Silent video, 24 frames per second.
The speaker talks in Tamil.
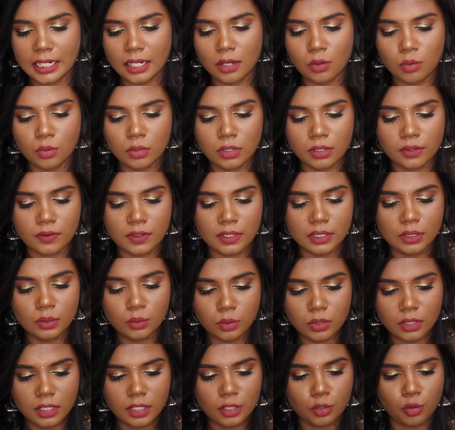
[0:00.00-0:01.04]
ஏன்னா உங்களுக்கு வந்து
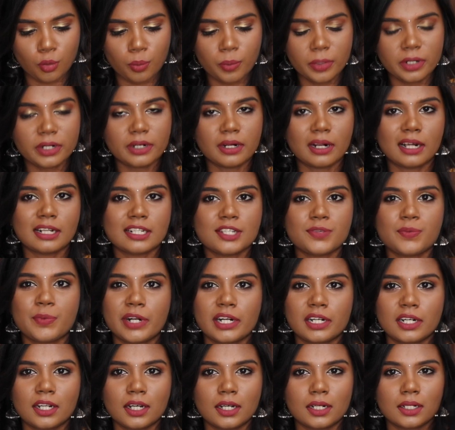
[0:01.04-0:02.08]
உள்ள ரொம்ப
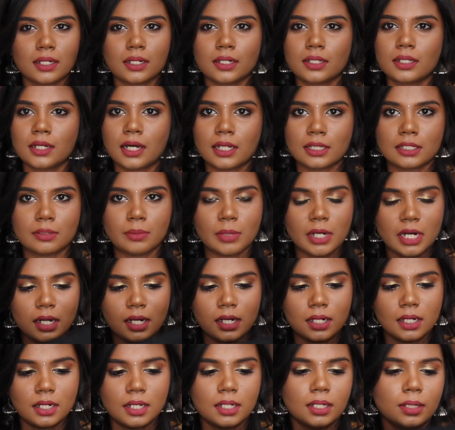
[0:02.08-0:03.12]
டிரான்ஸ்பரண்டா இருக்கிறது அந்த
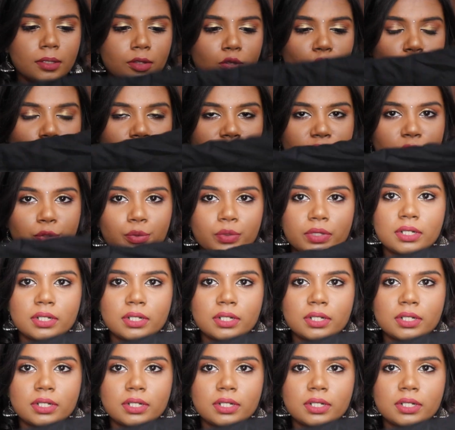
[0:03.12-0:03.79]
மாதிரிலாம் இல்லை துணியும்